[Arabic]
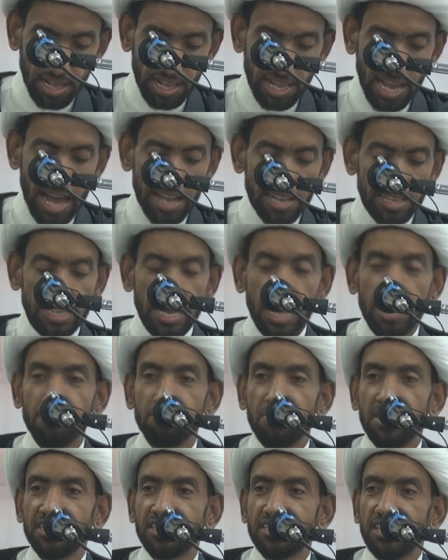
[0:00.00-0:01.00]
لأن
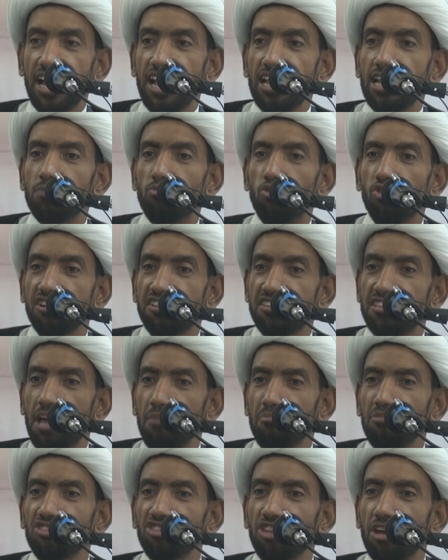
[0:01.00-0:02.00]
المسألة
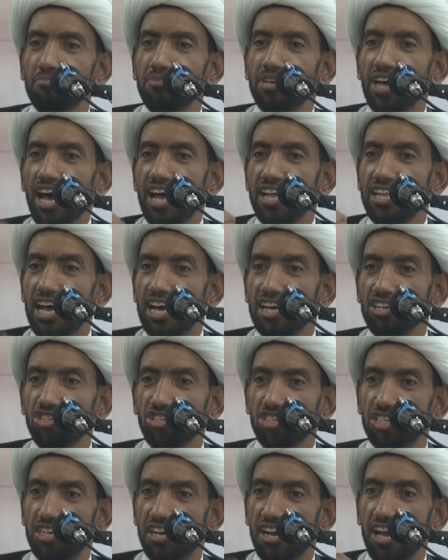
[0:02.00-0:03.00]
مرتبطة
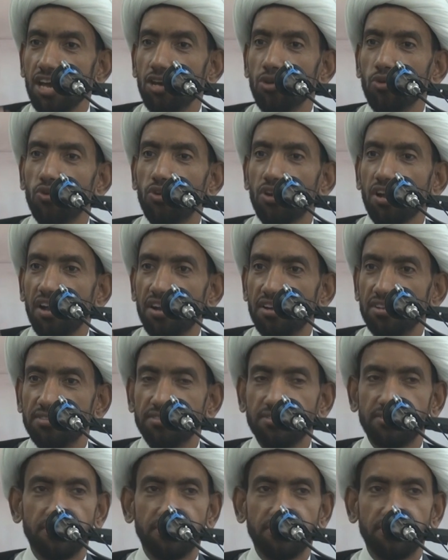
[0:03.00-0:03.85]
بعناصر أخرى